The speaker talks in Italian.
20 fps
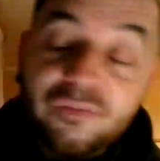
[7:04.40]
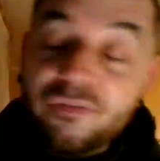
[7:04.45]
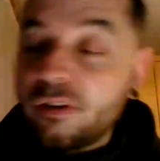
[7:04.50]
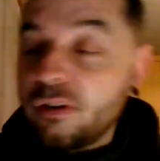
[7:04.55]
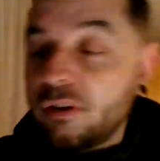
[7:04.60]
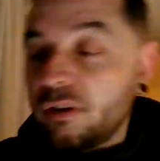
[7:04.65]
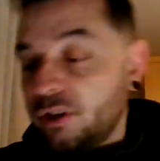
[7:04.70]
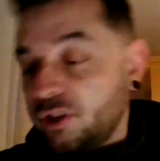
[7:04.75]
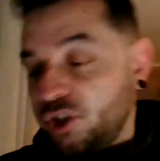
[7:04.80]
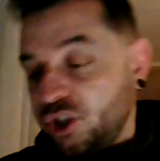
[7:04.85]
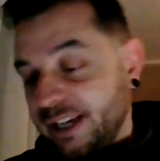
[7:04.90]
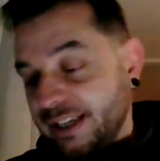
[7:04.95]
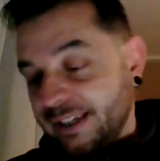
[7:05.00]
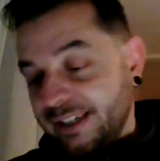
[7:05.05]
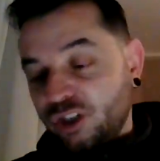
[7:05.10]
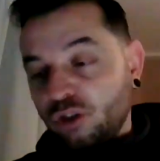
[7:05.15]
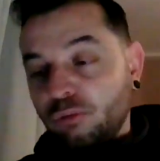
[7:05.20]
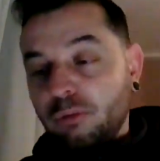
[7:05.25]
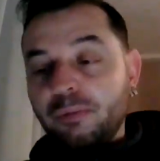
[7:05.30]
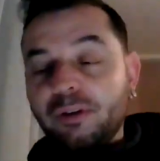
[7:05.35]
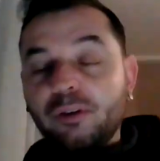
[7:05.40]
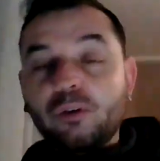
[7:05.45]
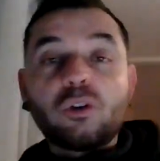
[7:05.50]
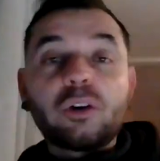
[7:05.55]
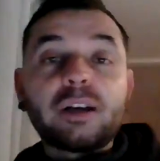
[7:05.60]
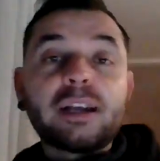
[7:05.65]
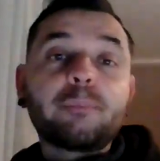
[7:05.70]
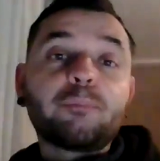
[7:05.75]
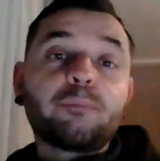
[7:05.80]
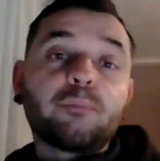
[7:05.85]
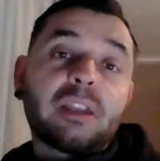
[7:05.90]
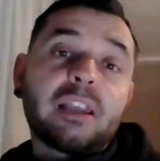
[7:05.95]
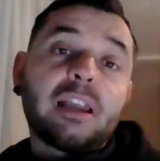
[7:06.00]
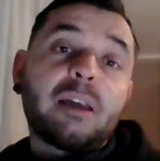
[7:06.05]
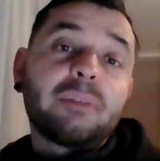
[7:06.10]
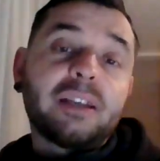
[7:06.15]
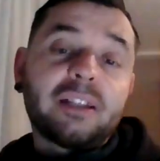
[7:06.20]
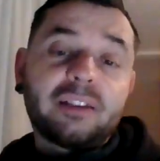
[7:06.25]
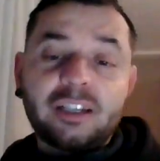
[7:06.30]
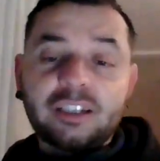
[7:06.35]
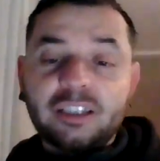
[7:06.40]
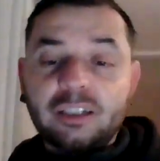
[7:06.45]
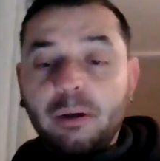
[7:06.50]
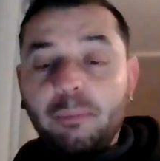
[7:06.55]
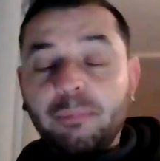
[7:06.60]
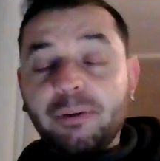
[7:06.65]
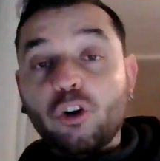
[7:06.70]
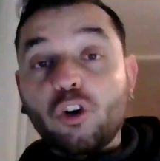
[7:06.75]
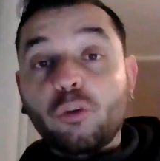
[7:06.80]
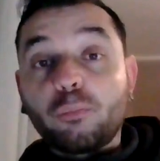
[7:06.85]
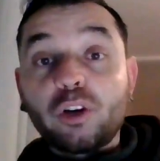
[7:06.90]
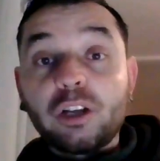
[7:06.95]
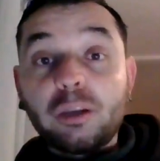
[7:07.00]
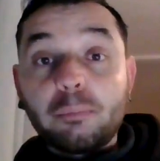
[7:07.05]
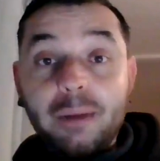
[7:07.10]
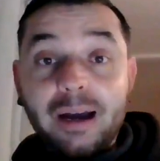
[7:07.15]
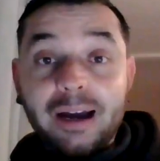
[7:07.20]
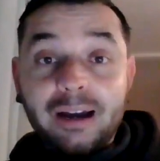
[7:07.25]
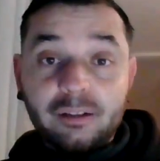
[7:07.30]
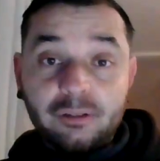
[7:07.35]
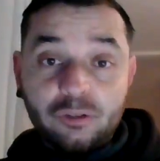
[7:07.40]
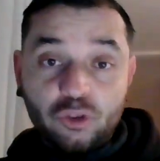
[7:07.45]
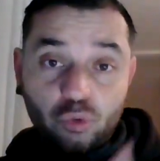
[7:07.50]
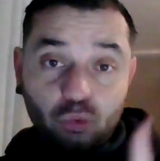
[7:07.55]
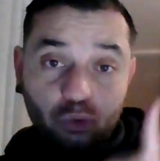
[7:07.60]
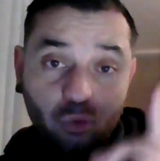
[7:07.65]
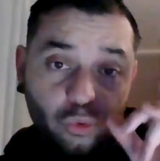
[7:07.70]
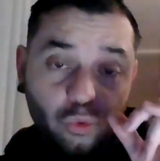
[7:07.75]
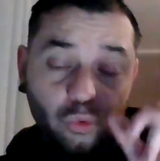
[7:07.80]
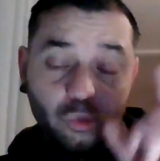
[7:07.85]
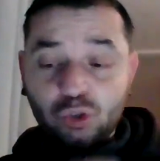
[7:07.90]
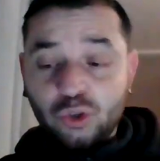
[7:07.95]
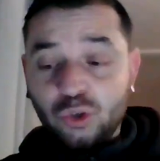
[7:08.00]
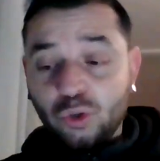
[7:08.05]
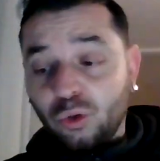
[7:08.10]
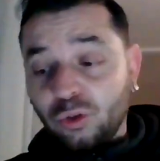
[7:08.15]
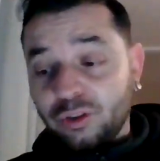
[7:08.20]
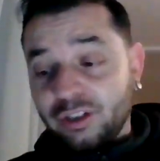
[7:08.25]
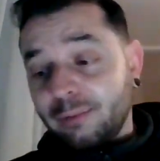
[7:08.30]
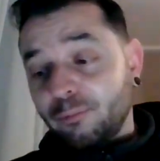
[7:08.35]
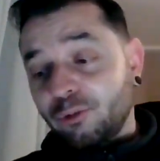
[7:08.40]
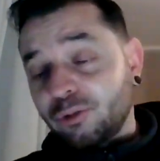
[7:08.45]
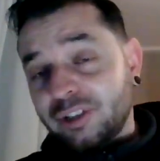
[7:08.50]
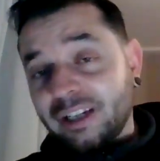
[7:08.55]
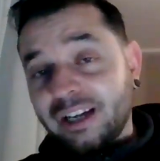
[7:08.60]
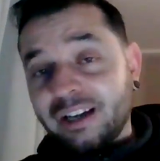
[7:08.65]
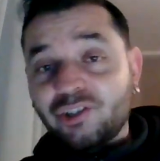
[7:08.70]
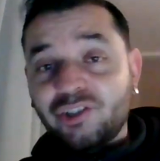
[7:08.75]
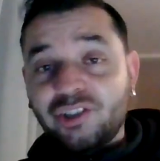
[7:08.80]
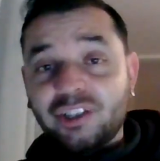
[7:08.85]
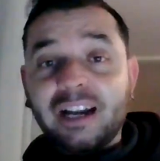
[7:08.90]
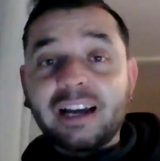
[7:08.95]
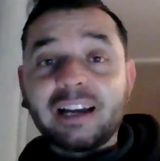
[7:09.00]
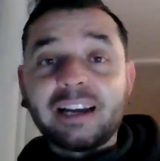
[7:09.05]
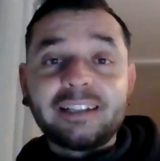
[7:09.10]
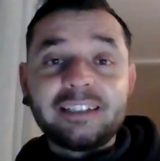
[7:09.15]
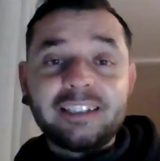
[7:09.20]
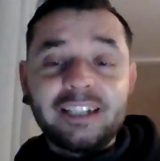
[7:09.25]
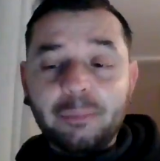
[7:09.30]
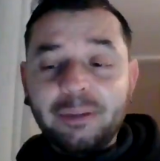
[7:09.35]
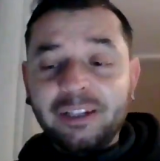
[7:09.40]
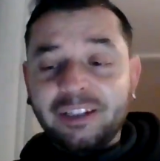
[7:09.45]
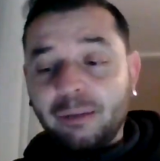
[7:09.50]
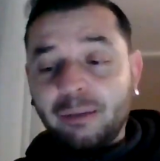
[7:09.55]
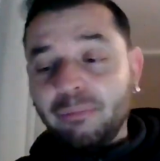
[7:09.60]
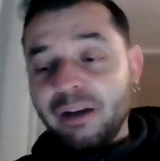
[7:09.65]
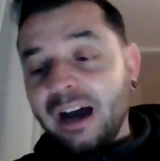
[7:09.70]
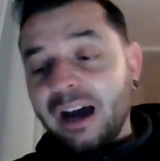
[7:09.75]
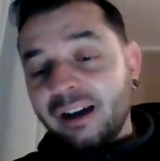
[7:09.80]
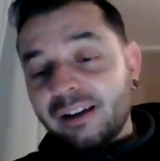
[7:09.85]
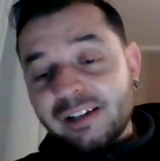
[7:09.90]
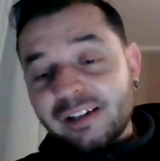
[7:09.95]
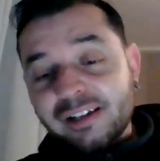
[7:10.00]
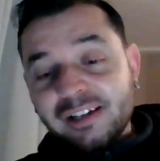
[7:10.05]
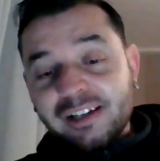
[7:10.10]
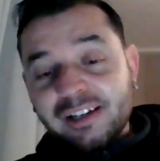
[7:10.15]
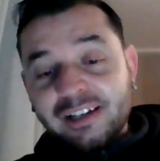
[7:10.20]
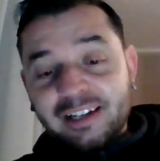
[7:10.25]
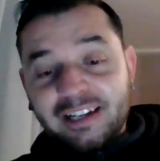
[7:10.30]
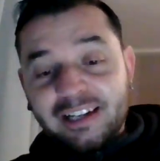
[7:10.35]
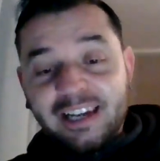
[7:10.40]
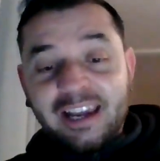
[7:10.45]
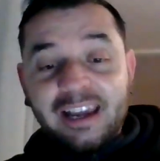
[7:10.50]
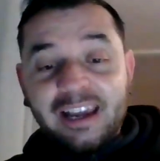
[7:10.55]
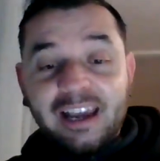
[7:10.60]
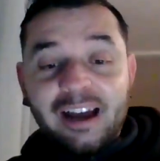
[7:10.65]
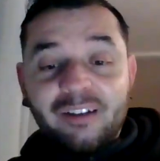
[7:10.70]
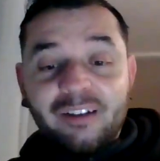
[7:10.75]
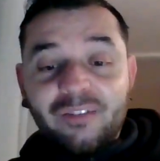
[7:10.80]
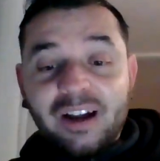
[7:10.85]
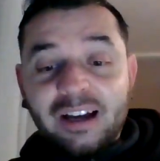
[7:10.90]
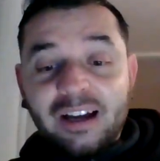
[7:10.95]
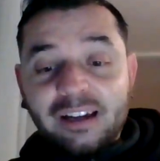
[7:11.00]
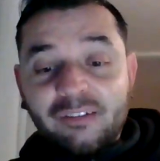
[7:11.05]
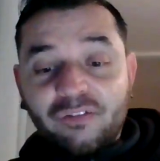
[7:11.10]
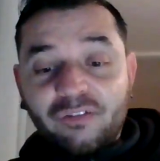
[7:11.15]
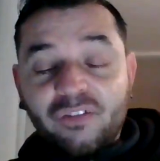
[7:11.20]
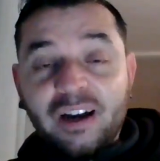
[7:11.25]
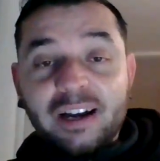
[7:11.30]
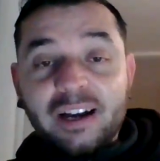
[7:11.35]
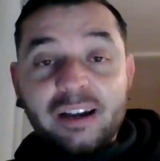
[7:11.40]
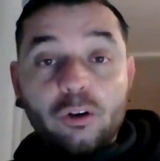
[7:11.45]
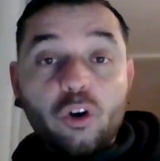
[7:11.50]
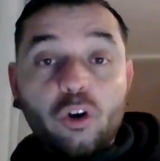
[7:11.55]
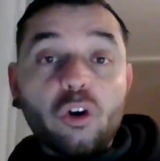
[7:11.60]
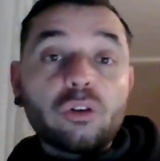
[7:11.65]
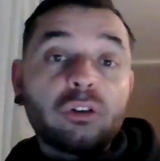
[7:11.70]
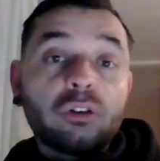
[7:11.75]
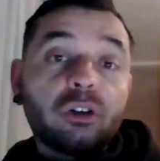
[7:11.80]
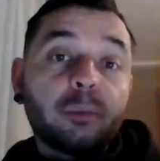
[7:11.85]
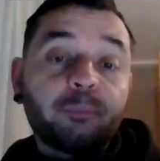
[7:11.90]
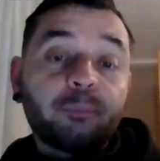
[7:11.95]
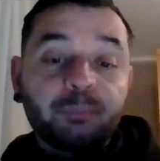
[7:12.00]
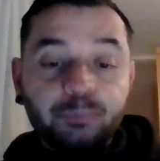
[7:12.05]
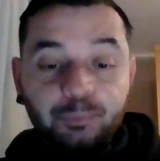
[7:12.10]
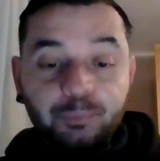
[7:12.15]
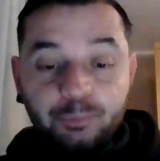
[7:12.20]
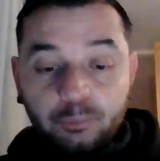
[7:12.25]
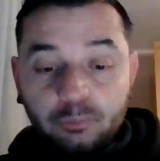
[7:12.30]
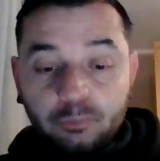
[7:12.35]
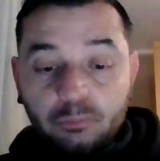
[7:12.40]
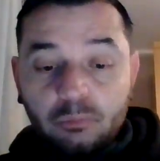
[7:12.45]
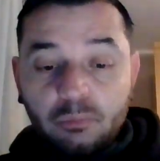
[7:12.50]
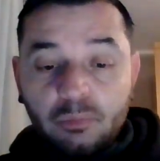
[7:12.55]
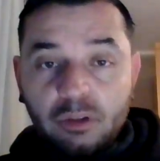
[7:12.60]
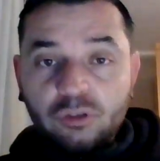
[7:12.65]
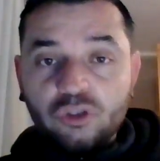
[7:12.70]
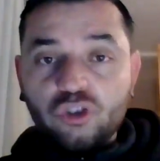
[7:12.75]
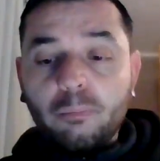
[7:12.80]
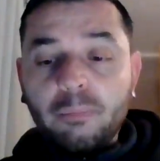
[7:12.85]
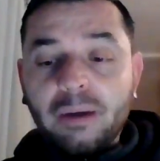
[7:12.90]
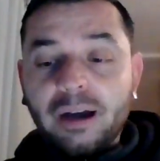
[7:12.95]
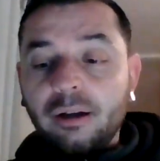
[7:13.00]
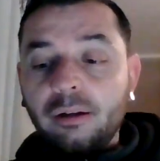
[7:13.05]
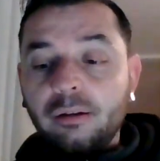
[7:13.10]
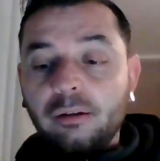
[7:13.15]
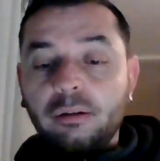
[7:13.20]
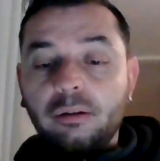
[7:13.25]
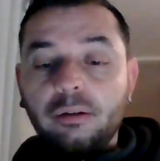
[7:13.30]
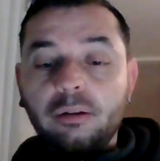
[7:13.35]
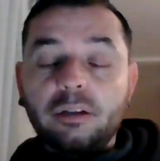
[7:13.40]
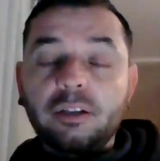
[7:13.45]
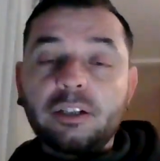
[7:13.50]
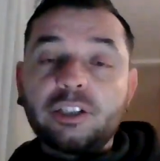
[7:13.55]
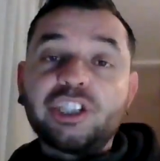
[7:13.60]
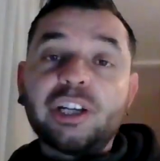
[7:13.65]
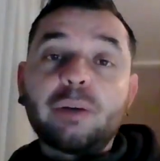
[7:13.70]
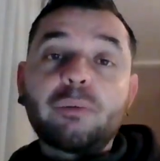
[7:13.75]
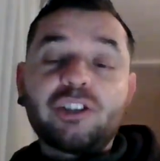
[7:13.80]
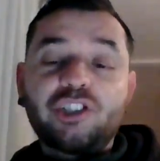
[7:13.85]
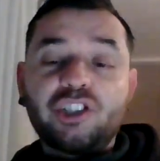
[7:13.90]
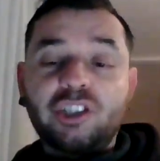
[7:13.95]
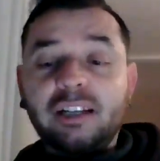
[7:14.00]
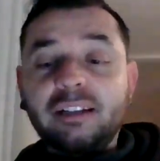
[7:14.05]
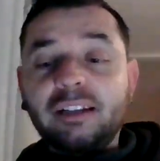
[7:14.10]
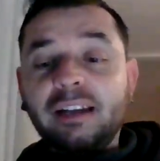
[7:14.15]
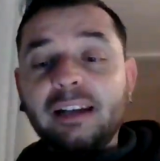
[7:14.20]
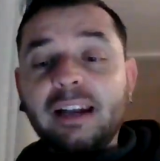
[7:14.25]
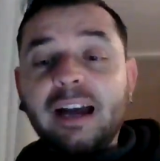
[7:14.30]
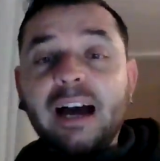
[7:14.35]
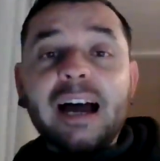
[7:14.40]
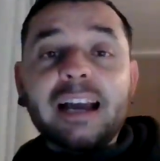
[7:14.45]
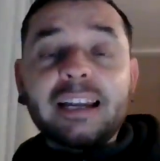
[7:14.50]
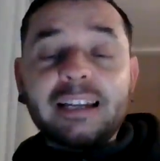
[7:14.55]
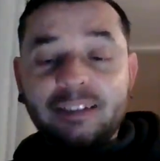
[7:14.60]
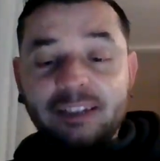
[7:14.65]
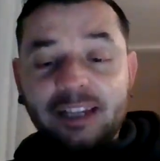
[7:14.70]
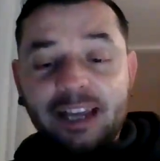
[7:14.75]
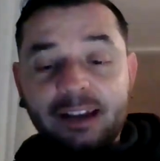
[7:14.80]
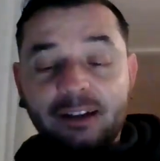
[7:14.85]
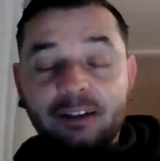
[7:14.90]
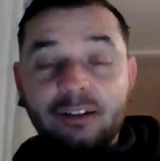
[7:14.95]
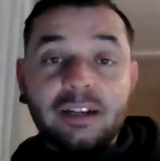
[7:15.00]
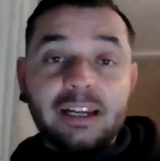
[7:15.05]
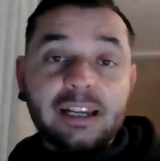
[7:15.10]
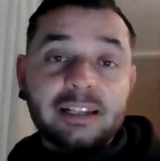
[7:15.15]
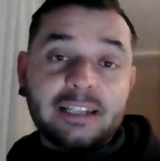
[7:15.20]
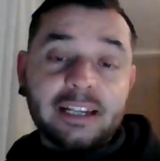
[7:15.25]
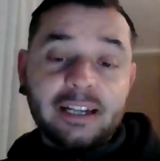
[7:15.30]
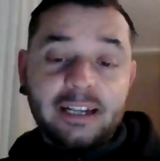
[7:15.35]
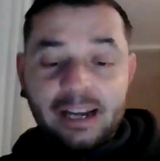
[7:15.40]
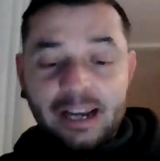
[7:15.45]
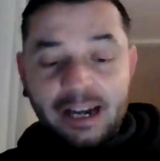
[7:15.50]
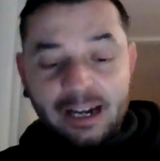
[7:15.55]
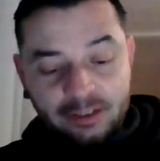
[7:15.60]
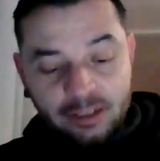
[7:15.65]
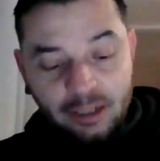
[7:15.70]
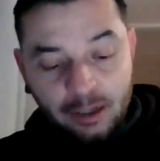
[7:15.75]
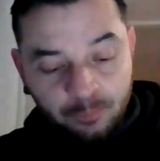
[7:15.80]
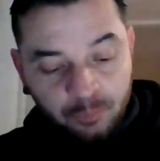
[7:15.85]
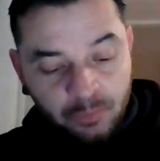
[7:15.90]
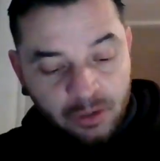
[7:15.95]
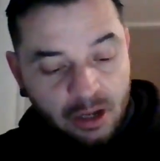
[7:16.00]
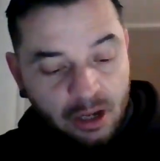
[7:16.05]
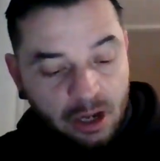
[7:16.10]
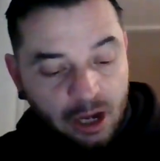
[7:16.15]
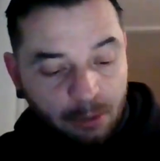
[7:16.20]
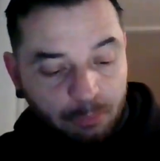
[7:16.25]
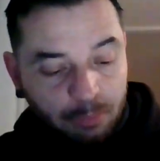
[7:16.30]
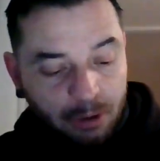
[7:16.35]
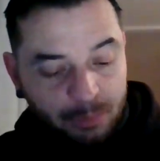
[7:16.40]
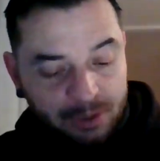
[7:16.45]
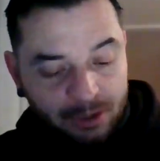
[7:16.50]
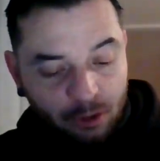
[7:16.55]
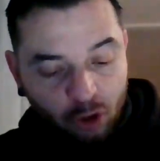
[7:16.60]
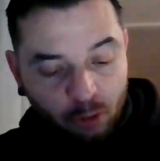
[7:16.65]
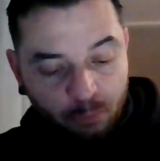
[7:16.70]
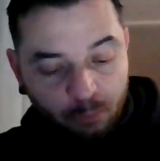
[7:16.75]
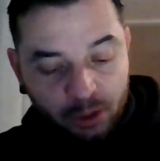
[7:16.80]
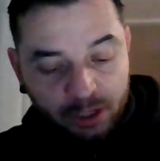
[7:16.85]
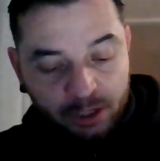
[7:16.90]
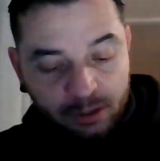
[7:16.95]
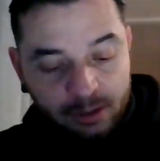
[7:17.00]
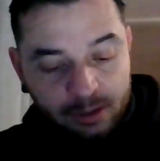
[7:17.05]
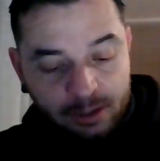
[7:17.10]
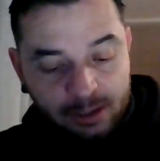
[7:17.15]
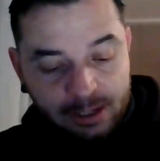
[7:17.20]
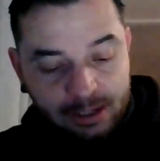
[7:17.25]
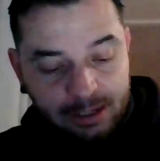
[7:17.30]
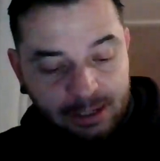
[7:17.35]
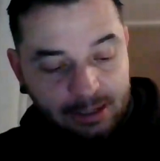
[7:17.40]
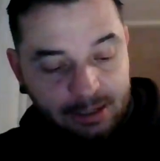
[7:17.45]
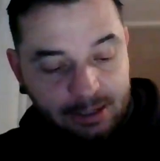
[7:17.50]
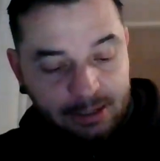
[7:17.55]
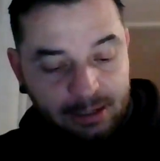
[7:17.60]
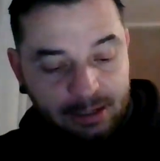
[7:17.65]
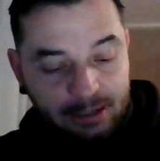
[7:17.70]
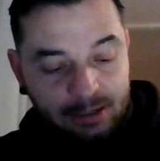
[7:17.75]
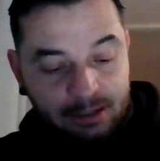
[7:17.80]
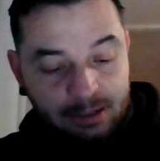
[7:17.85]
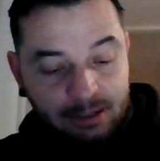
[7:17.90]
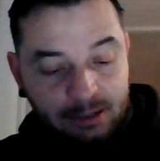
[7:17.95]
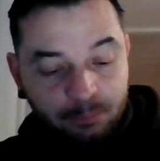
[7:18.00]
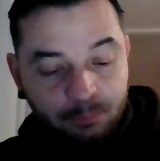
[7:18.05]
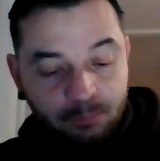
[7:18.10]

eh, c'è Zio Paperone, è ambientata a Paperopoli, ma sul cucuzzolo della montagna ci sarà anche Dinamite Bla, che avrà a che fare con... Insomma, eh, c'è una cittadella high-tech che si è creata a Paperopoli. Eh,